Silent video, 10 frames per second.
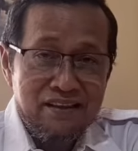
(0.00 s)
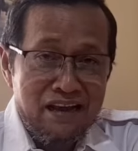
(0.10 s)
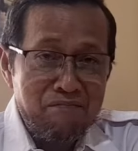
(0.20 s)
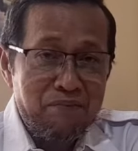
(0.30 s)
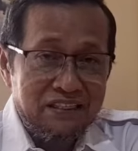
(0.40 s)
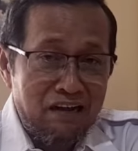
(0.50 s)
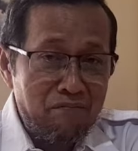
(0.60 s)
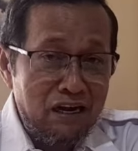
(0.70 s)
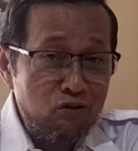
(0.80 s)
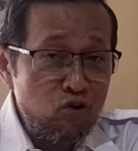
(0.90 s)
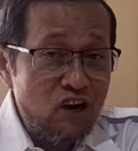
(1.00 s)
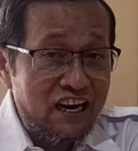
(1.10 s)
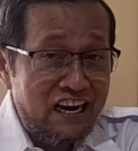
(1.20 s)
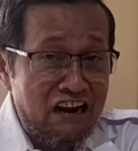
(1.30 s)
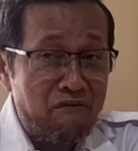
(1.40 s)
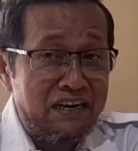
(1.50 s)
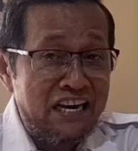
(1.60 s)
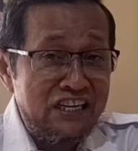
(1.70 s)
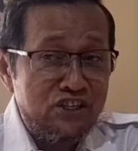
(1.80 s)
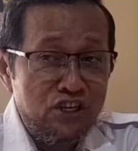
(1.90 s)
Yang pertama dulu ada
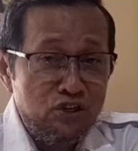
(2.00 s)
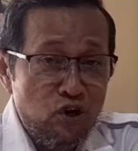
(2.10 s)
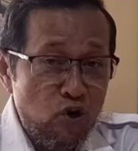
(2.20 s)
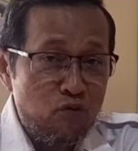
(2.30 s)
namanya Insinyur